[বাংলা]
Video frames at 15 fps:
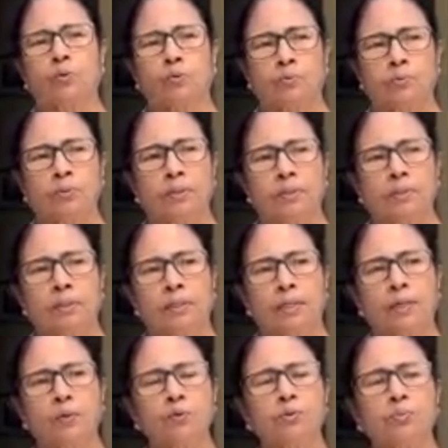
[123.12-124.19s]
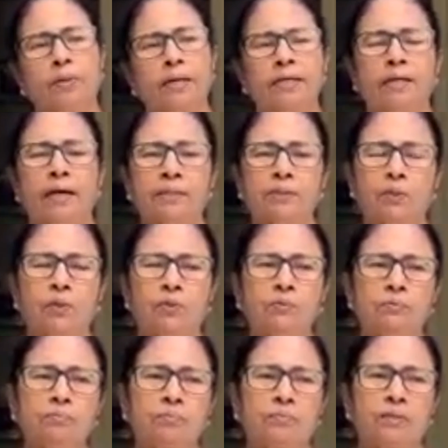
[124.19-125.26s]
করুন একুশ মানেই আন্দোলন
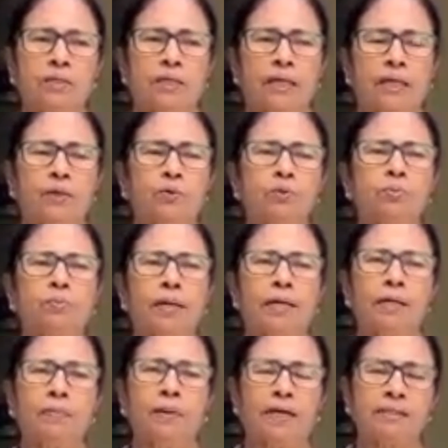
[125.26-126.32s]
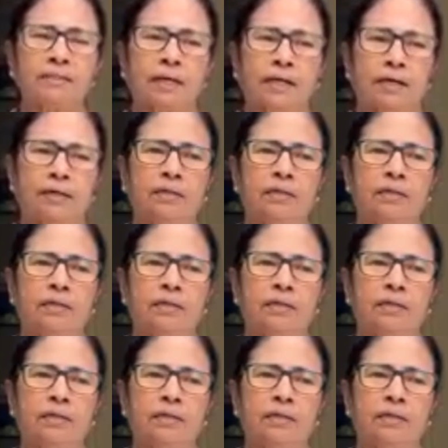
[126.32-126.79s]
একুশ মানেই ভাষা